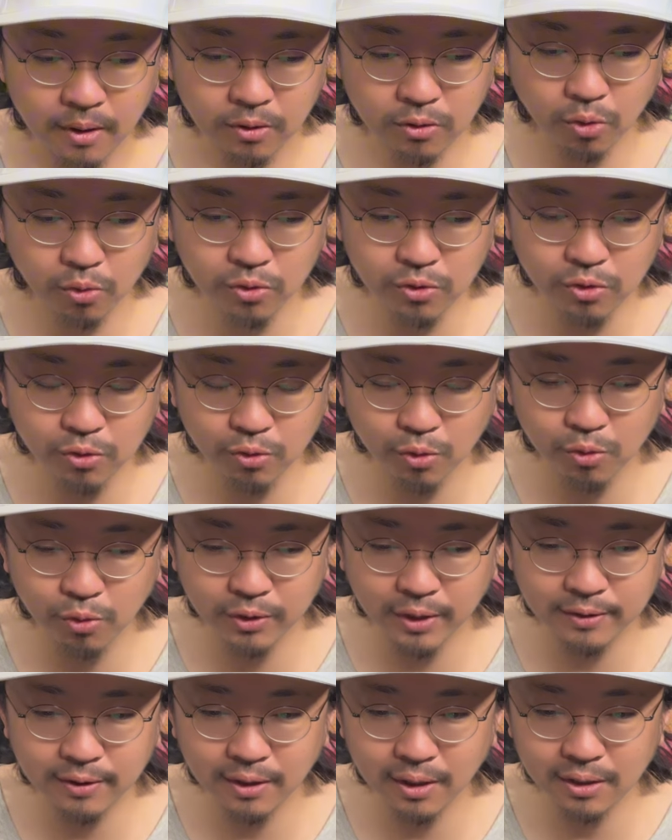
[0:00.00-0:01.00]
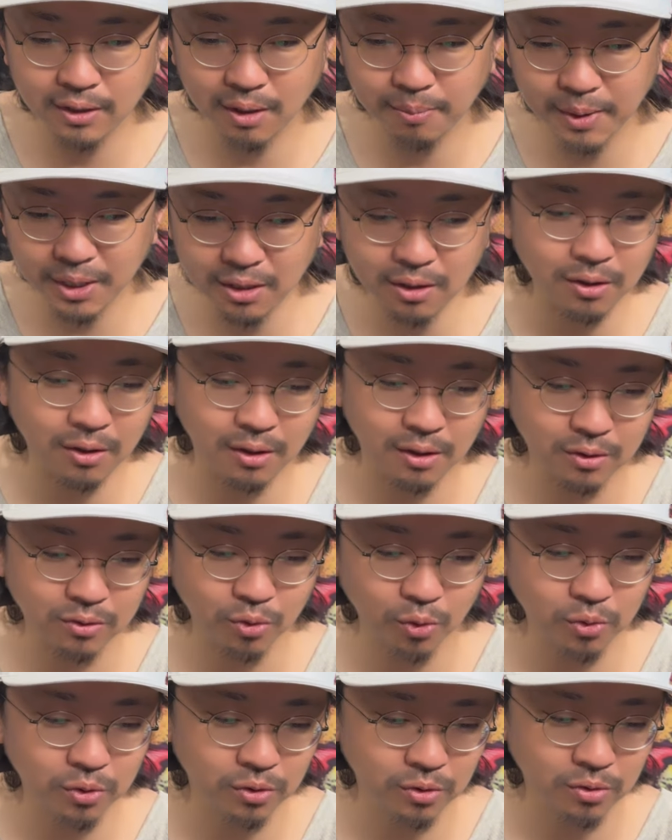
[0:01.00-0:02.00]
食中毒を出さないために
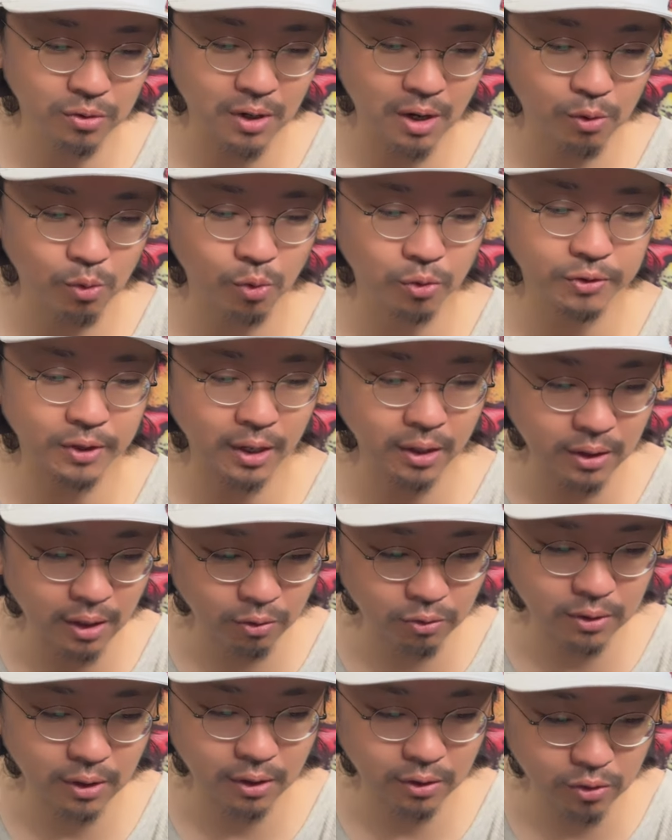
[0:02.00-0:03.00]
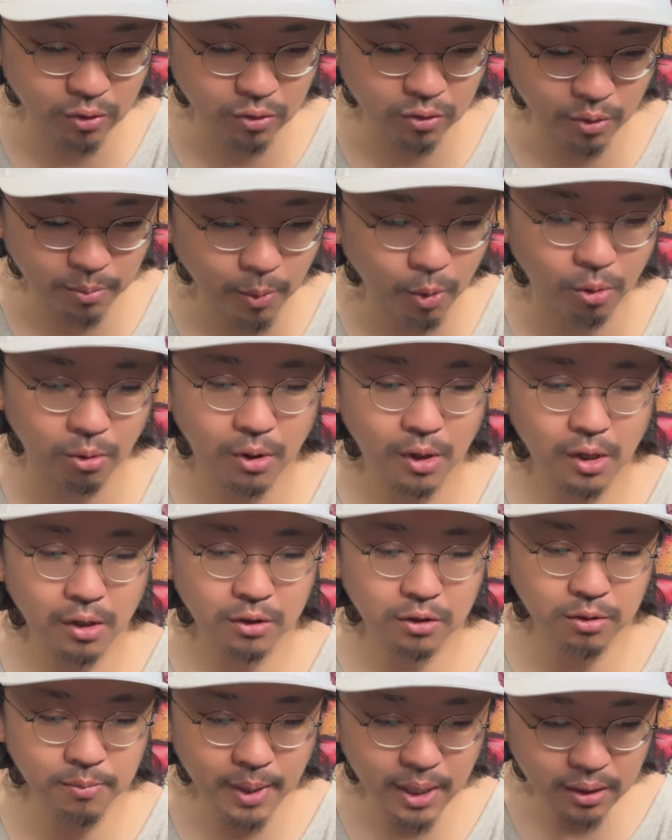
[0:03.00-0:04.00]
そういう加工されてるっていうのも
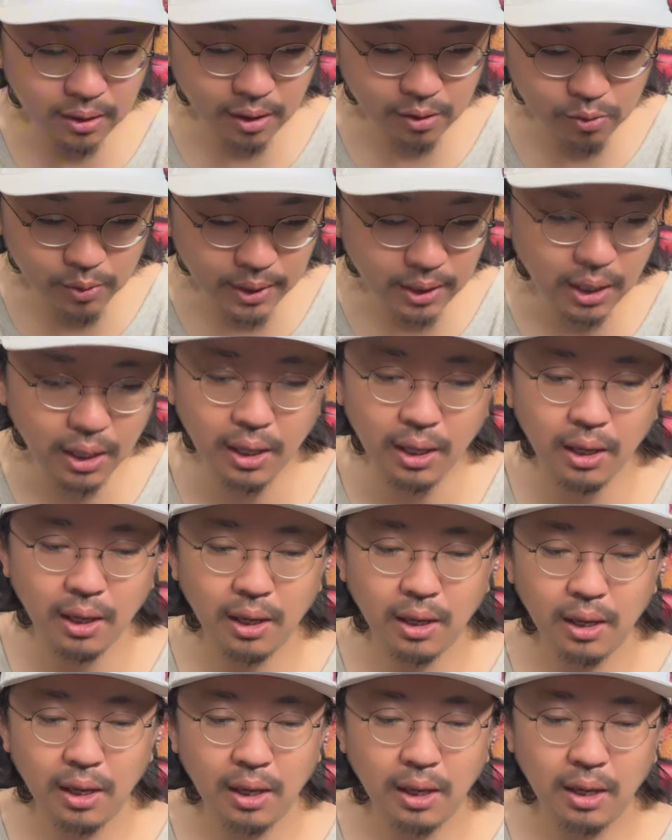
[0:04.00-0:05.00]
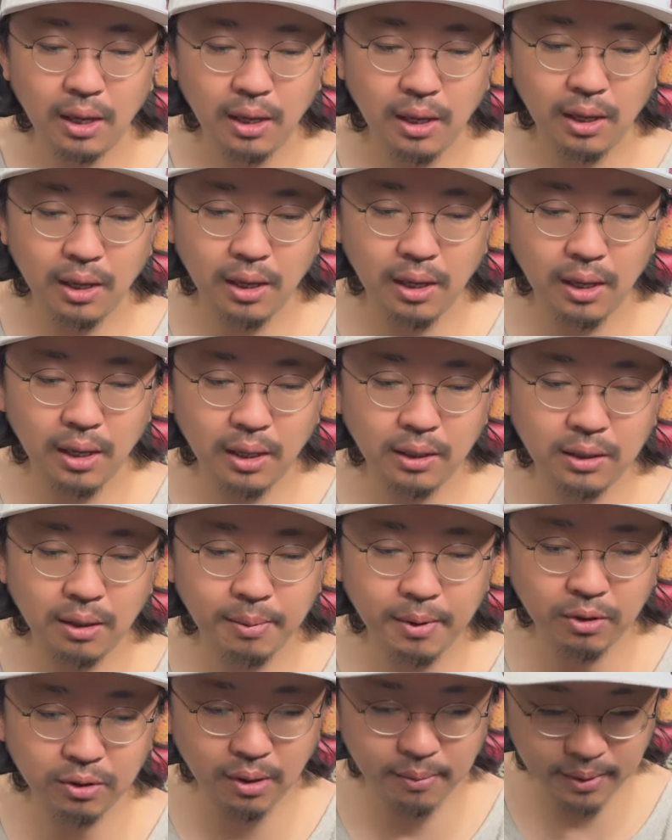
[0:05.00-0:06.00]
踏まえた上で、えー、
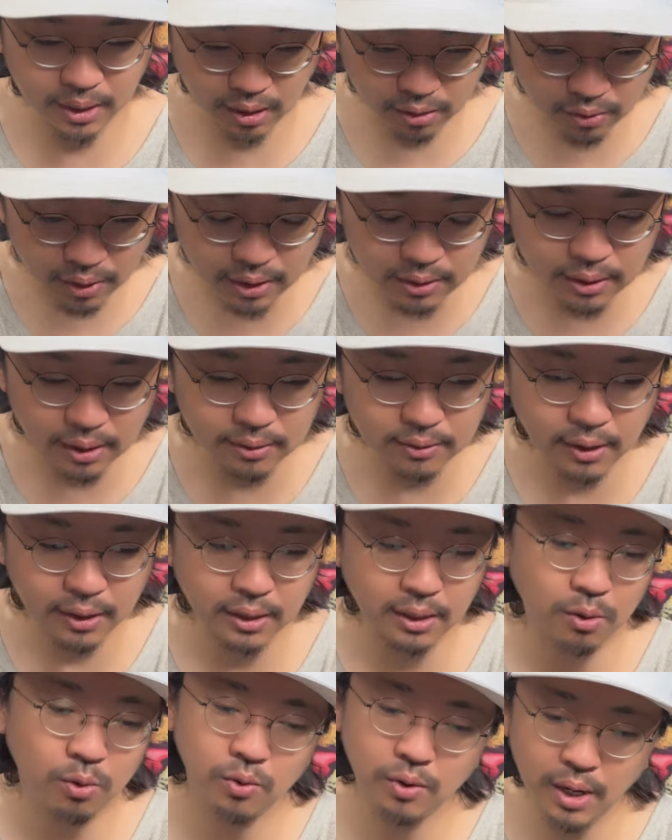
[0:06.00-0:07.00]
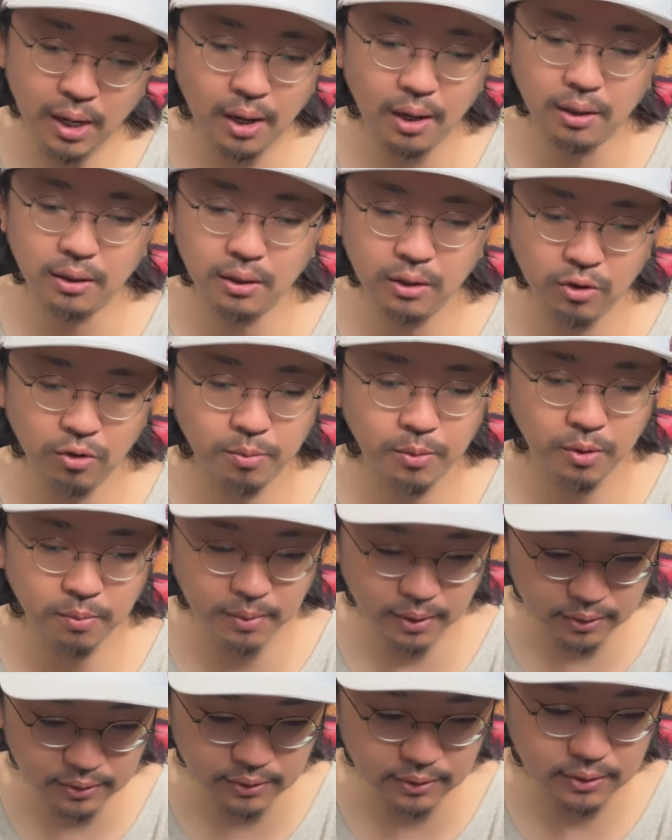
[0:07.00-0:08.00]
食べる食べないの判断された方がいいと思い
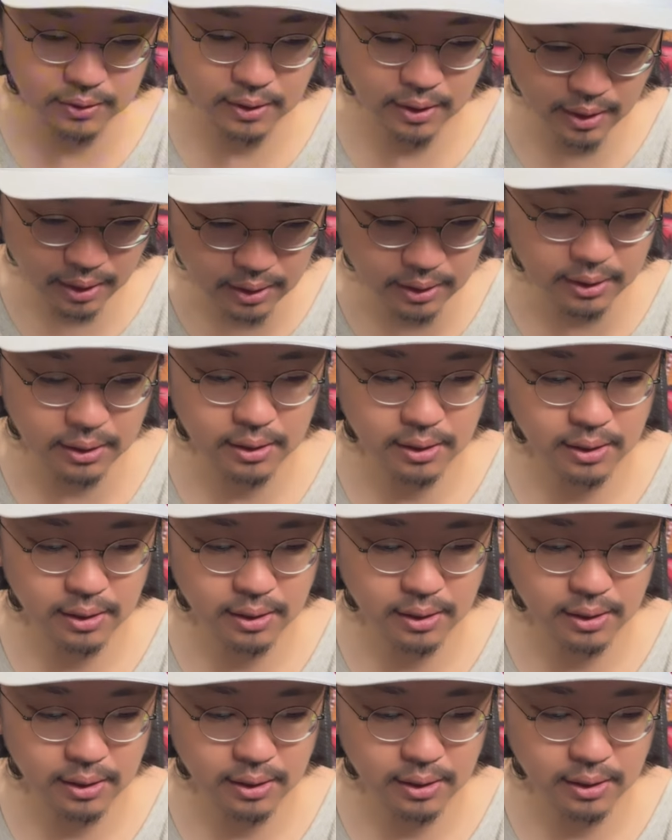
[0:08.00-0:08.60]
ます。はい。